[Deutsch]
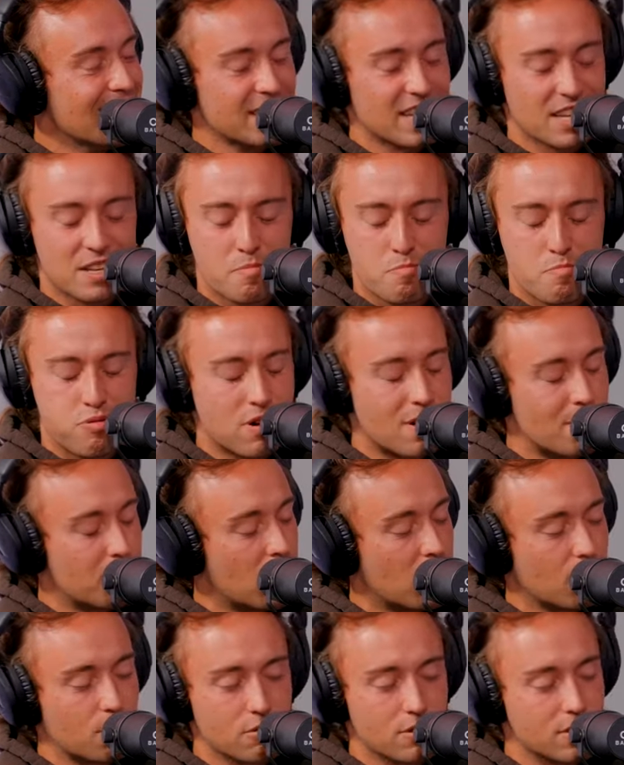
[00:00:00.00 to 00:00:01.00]
Ich dachte, boah,
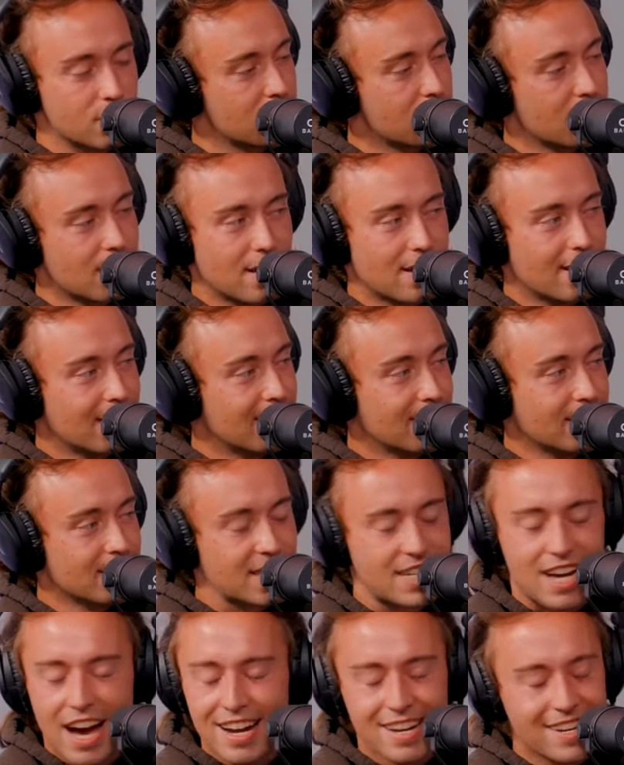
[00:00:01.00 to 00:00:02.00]
Markus, es
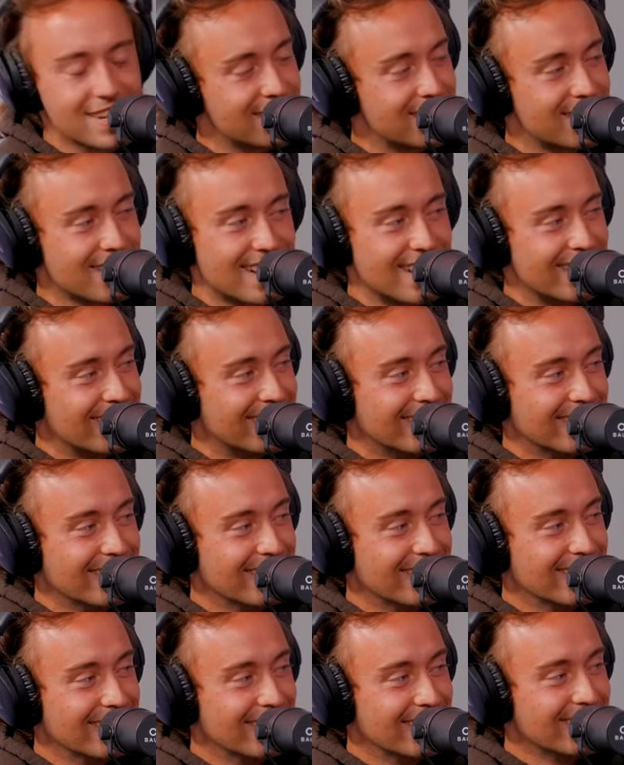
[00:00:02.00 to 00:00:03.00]
kann nicht sein.
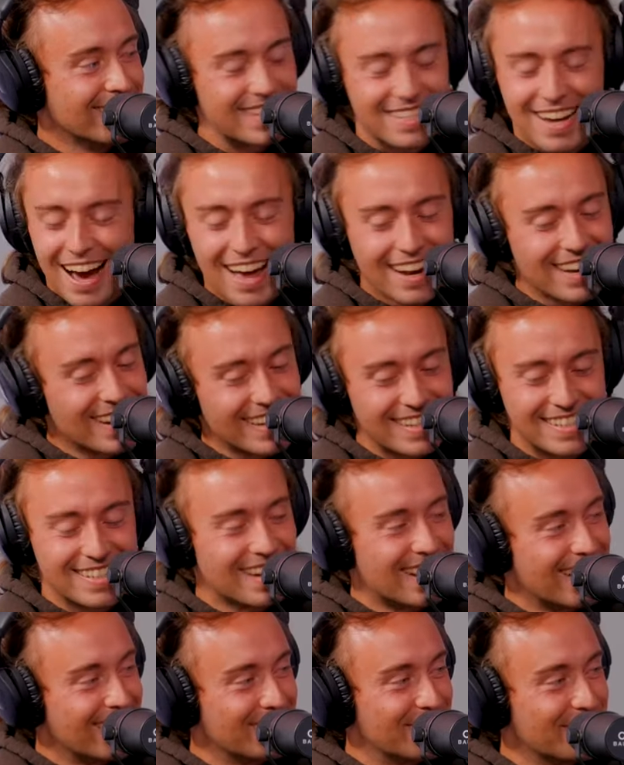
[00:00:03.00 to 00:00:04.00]
Das kann nicht sein,